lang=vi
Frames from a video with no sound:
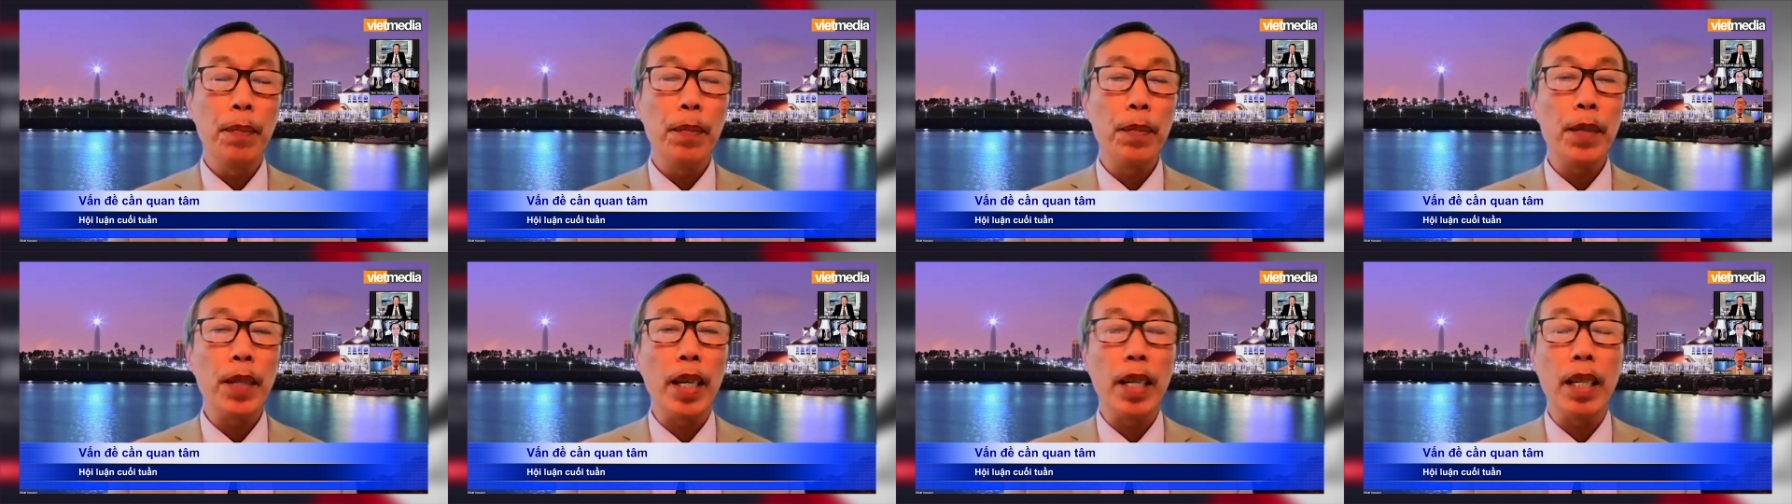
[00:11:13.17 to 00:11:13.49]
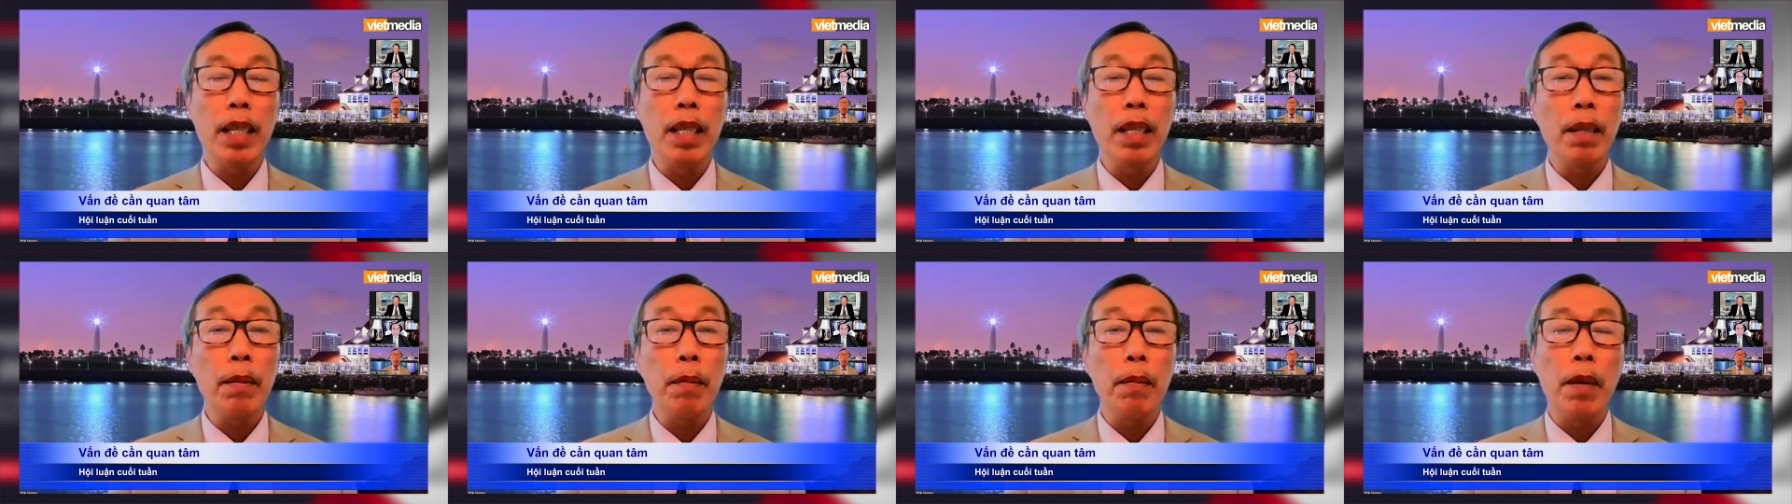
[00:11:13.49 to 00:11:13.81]
cho
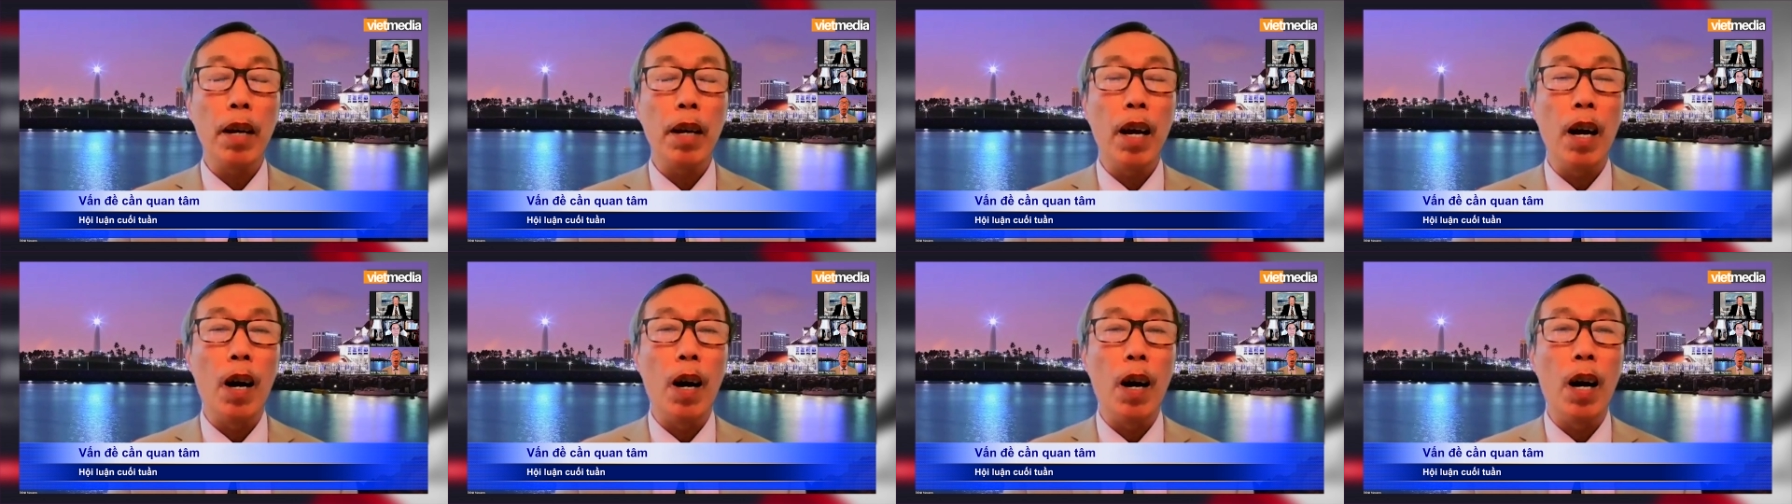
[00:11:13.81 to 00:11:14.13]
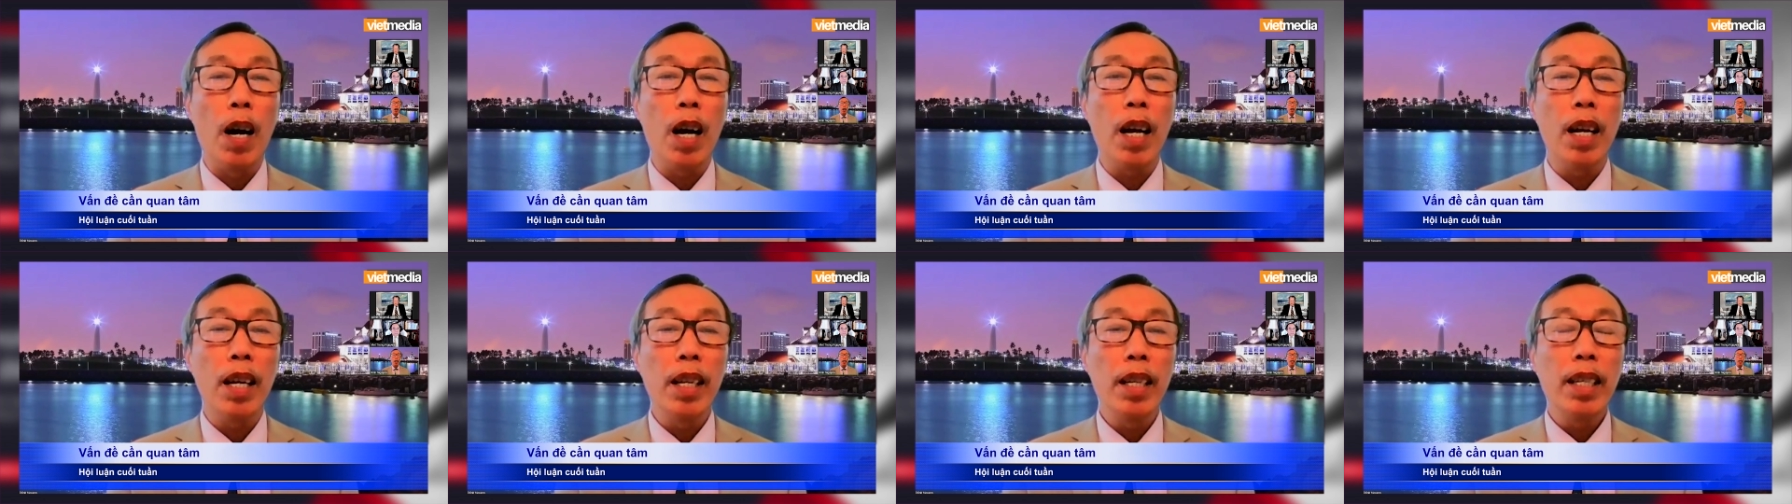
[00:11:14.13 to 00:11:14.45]
nên
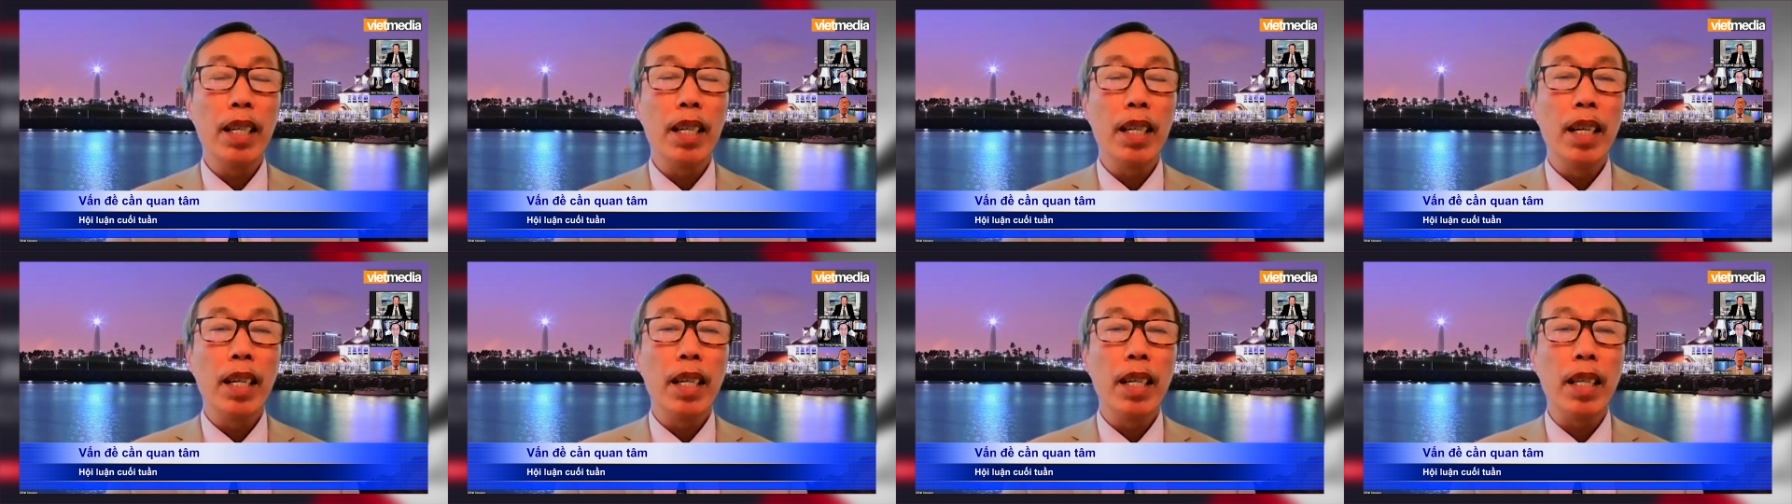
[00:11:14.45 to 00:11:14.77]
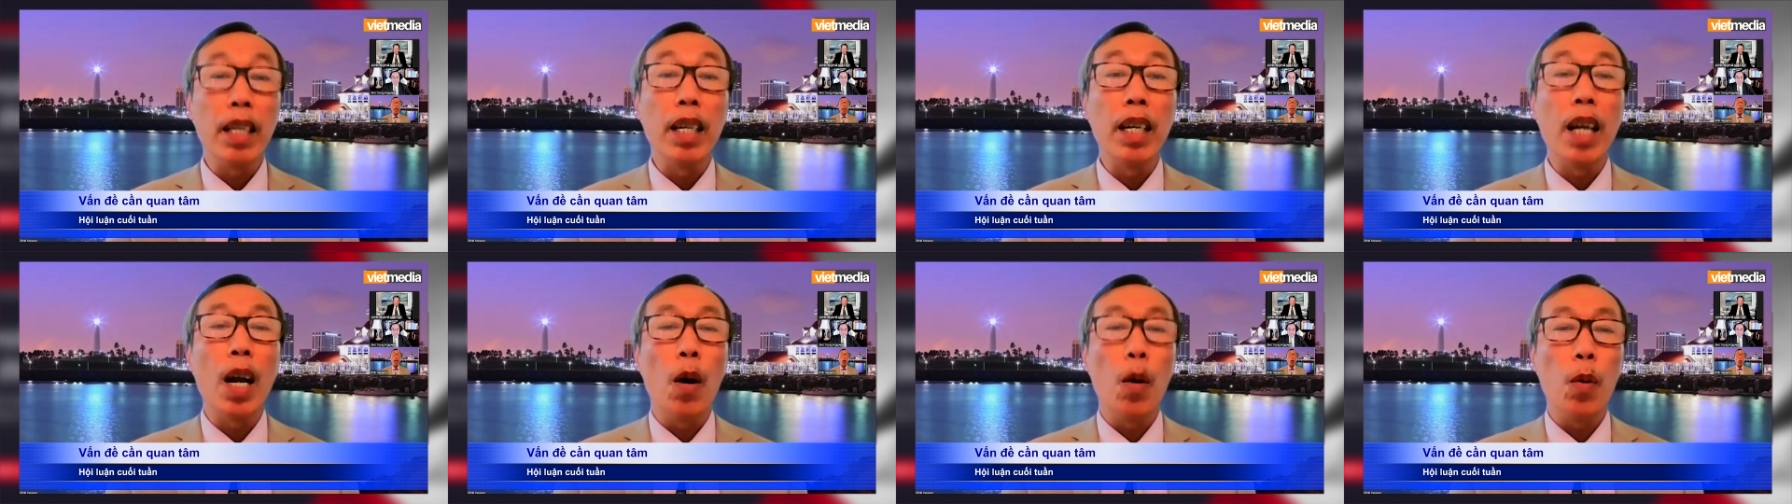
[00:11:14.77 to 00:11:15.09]
họ
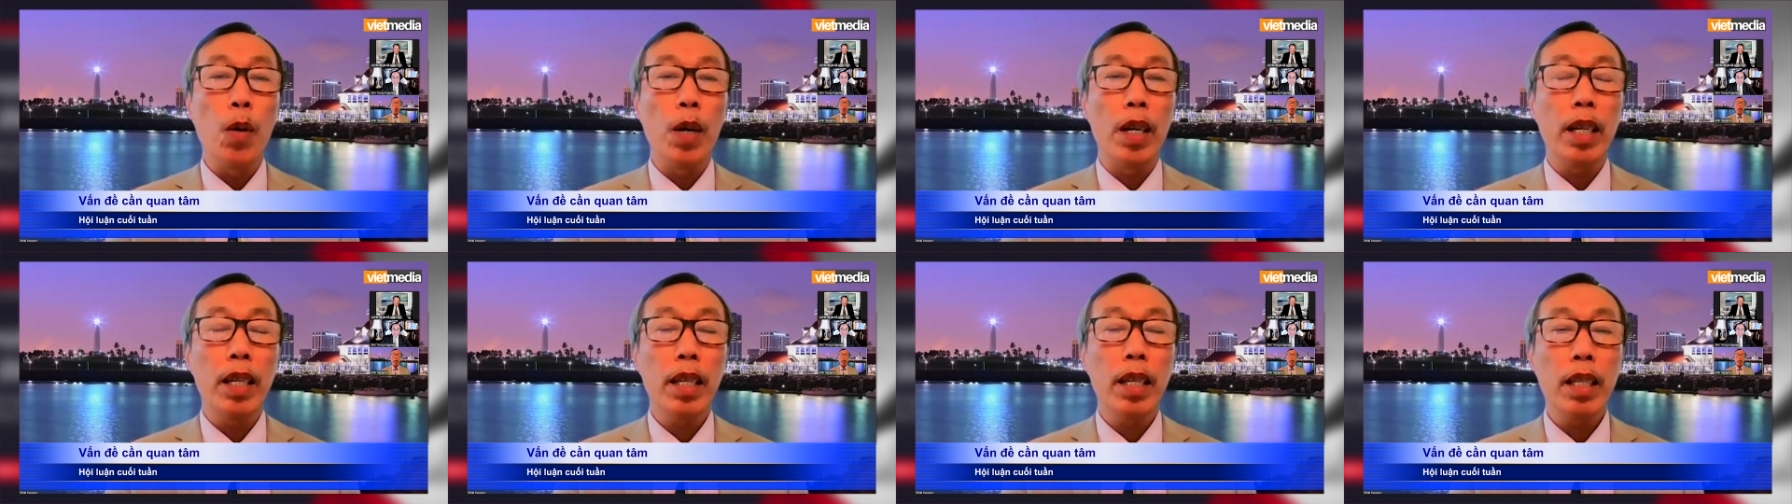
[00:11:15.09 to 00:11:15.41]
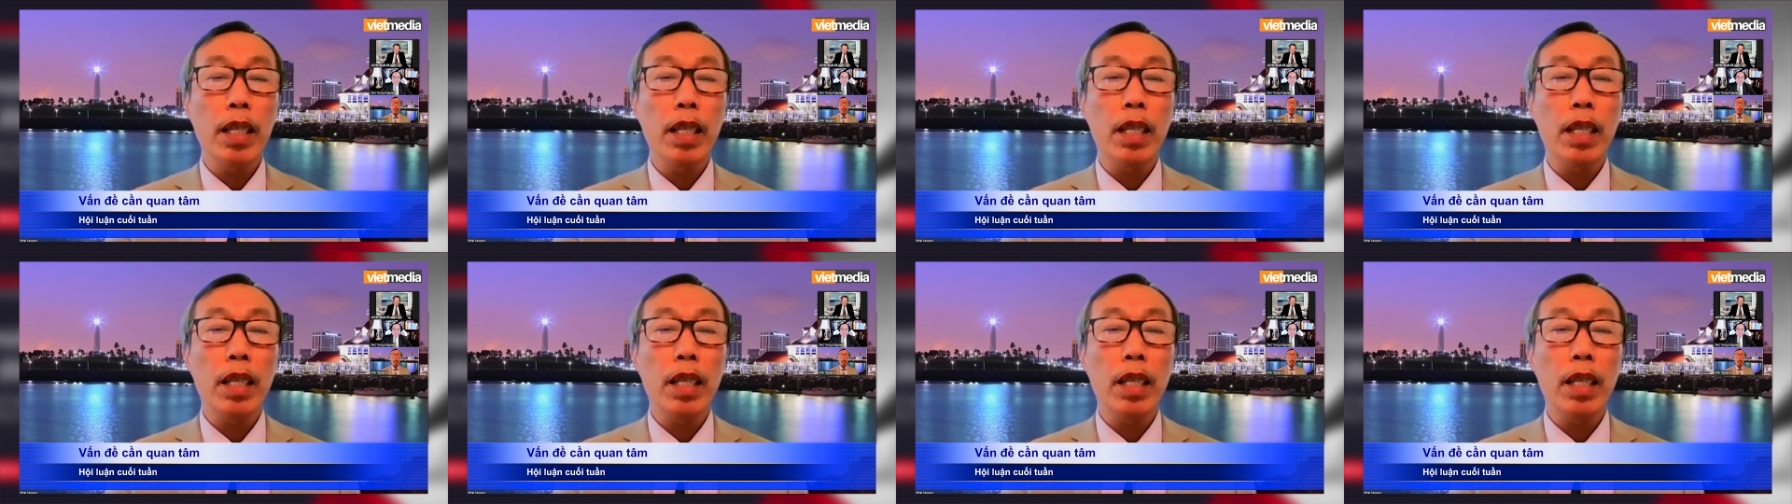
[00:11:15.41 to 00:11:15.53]
từ lâu rồi